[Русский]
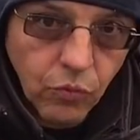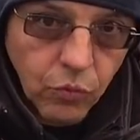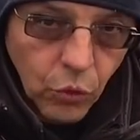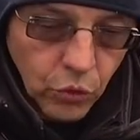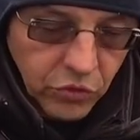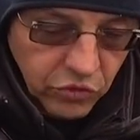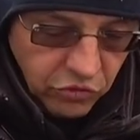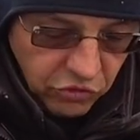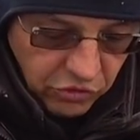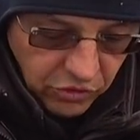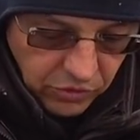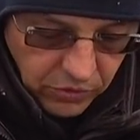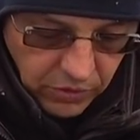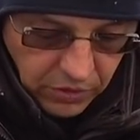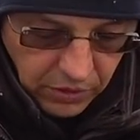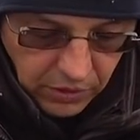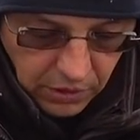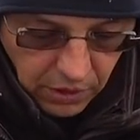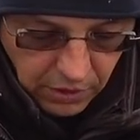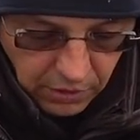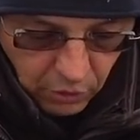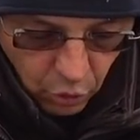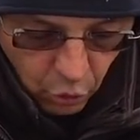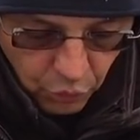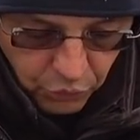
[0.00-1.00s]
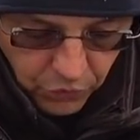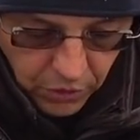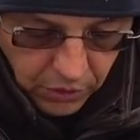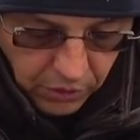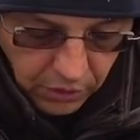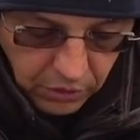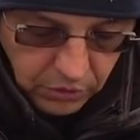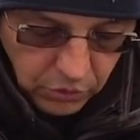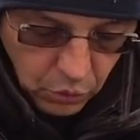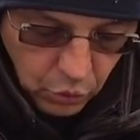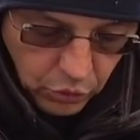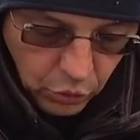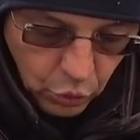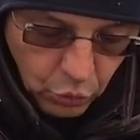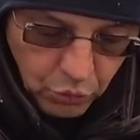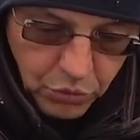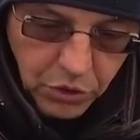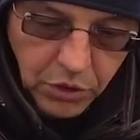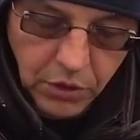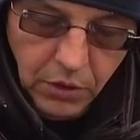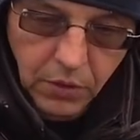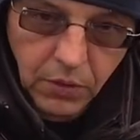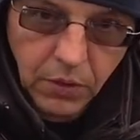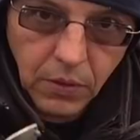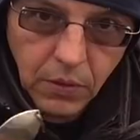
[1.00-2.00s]
вот целая коробка, которую
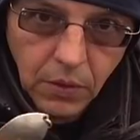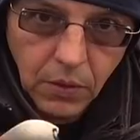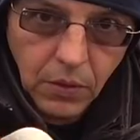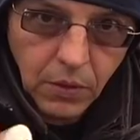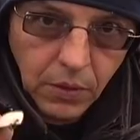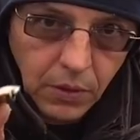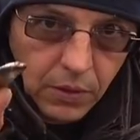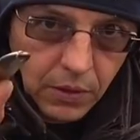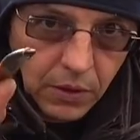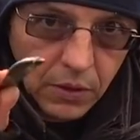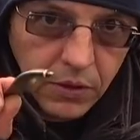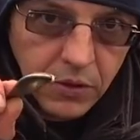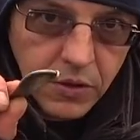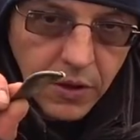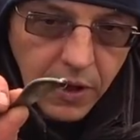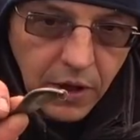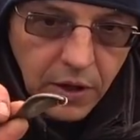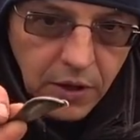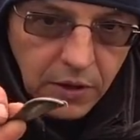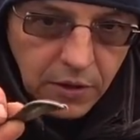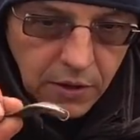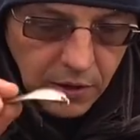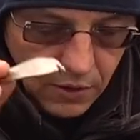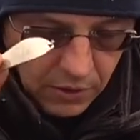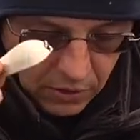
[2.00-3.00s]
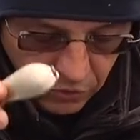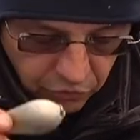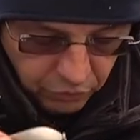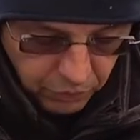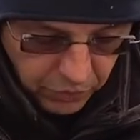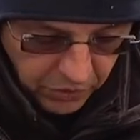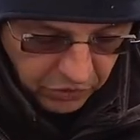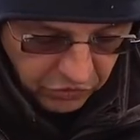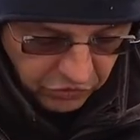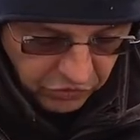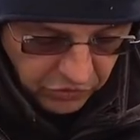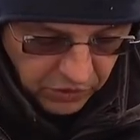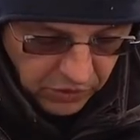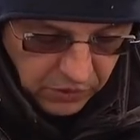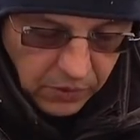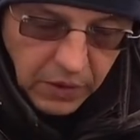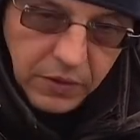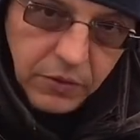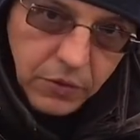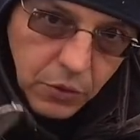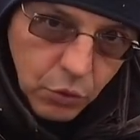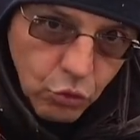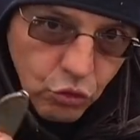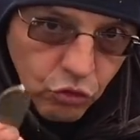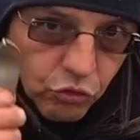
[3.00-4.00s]
мне Андрей Геков прислал.
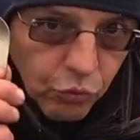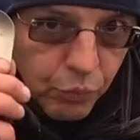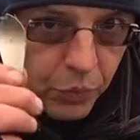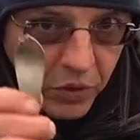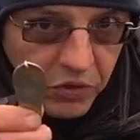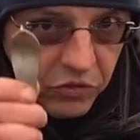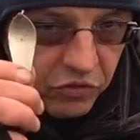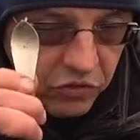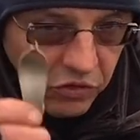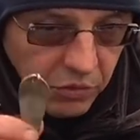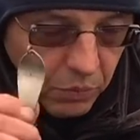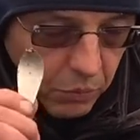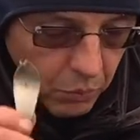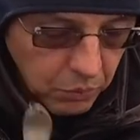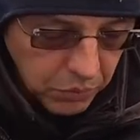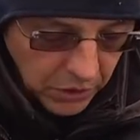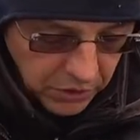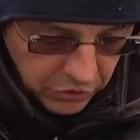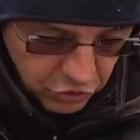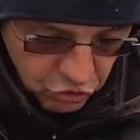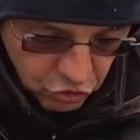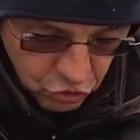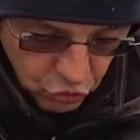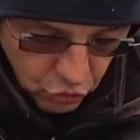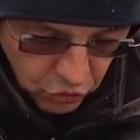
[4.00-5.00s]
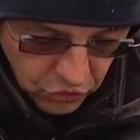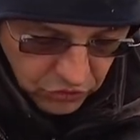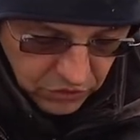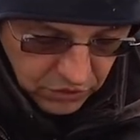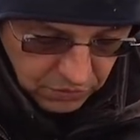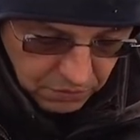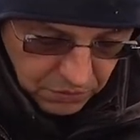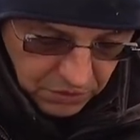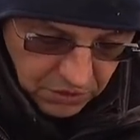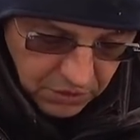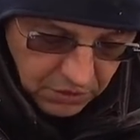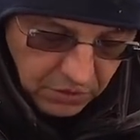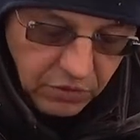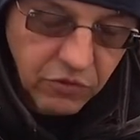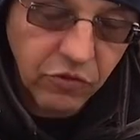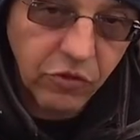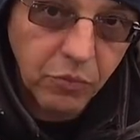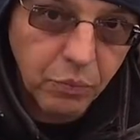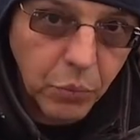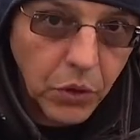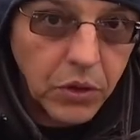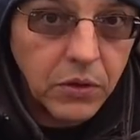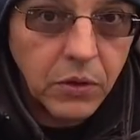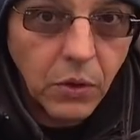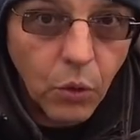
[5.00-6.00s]
Андрюш, спасибо большое тебе
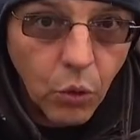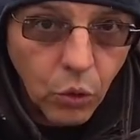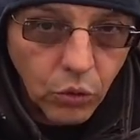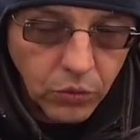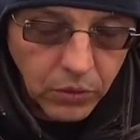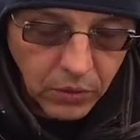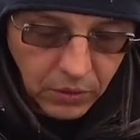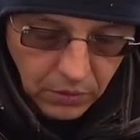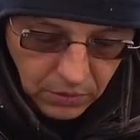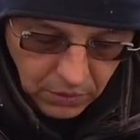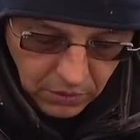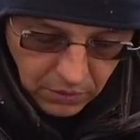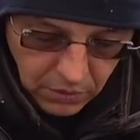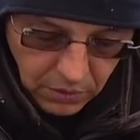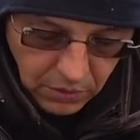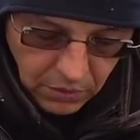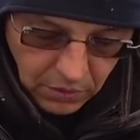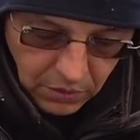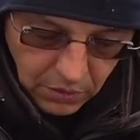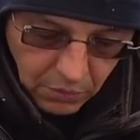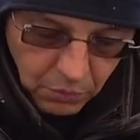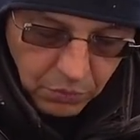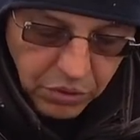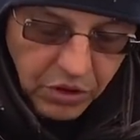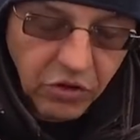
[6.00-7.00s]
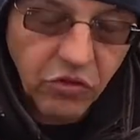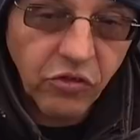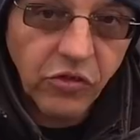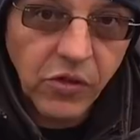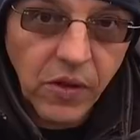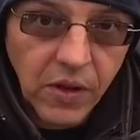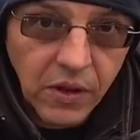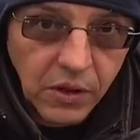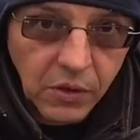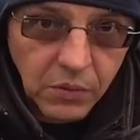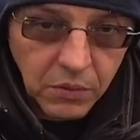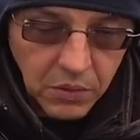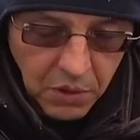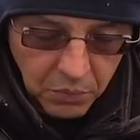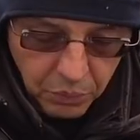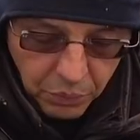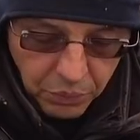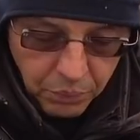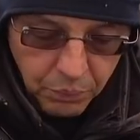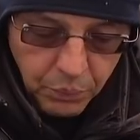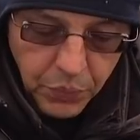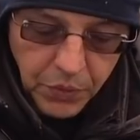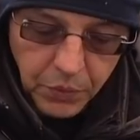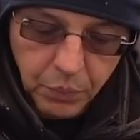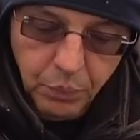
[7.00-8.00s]
за подгон. Прислал мне,
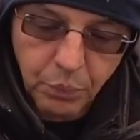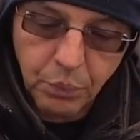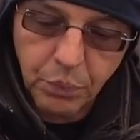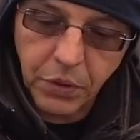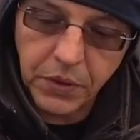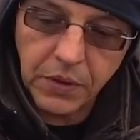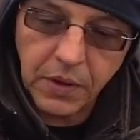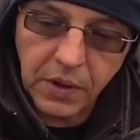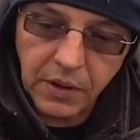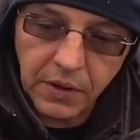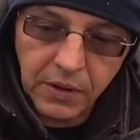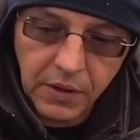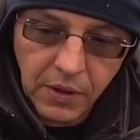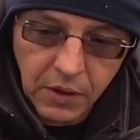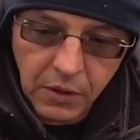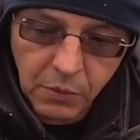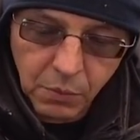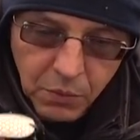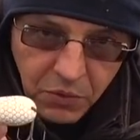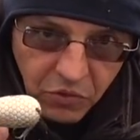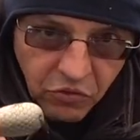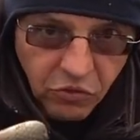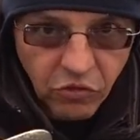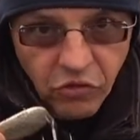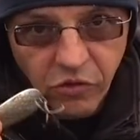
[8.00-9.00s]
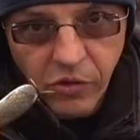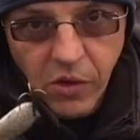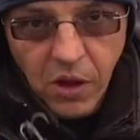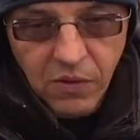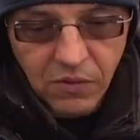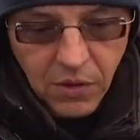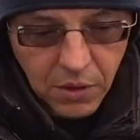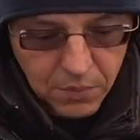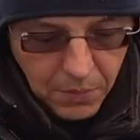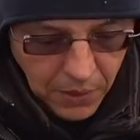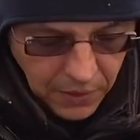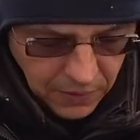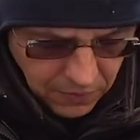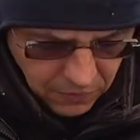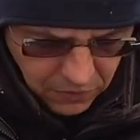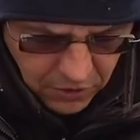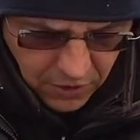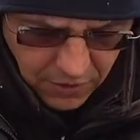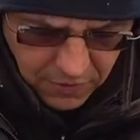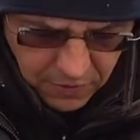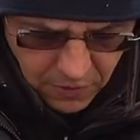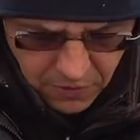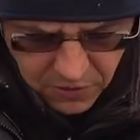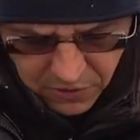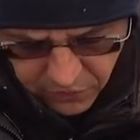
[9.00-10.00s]
подогнал мне со словами, а
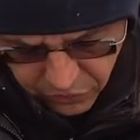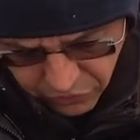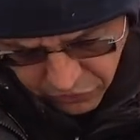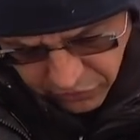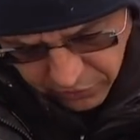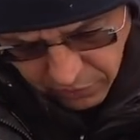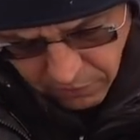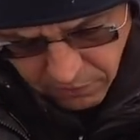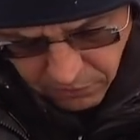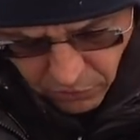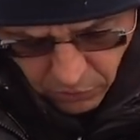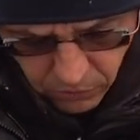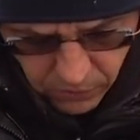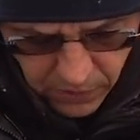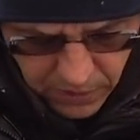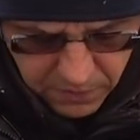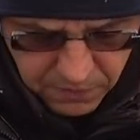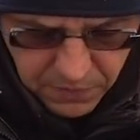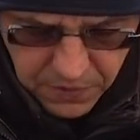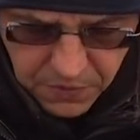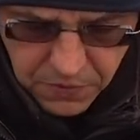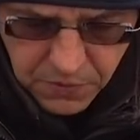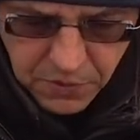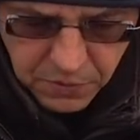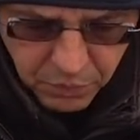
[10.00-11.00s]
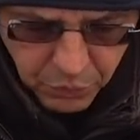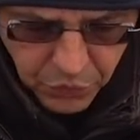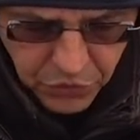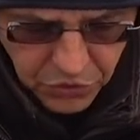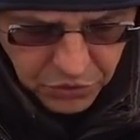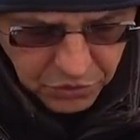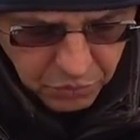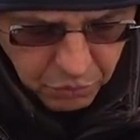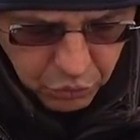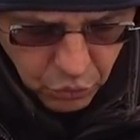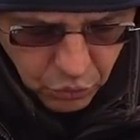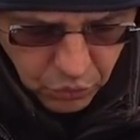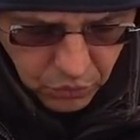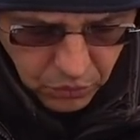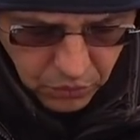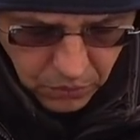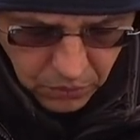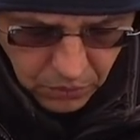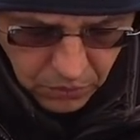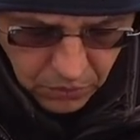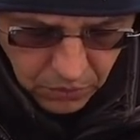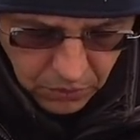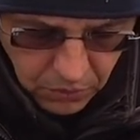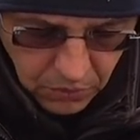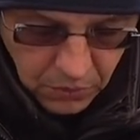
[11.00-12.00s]
я на них все равно ловить типа не буду.
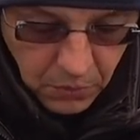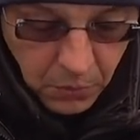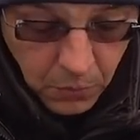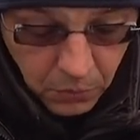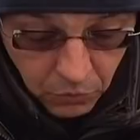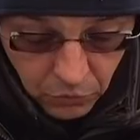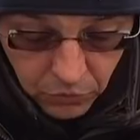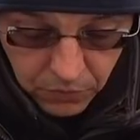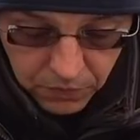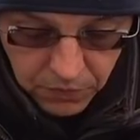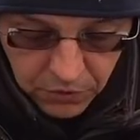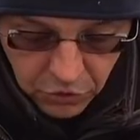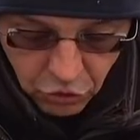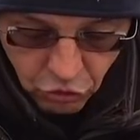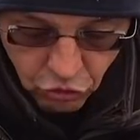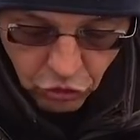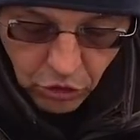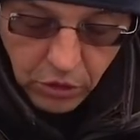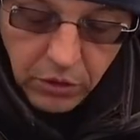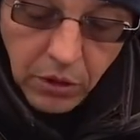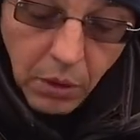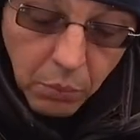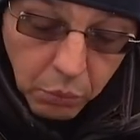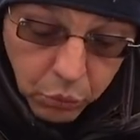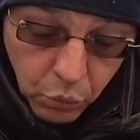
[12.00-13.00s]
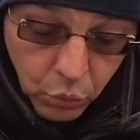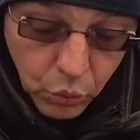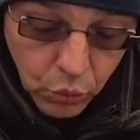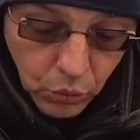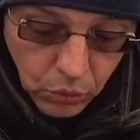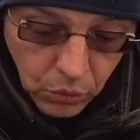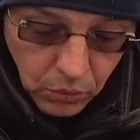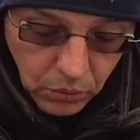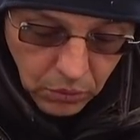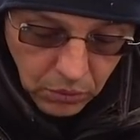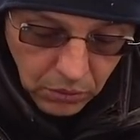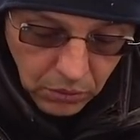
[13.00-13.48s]
Вот видишь, а я буду.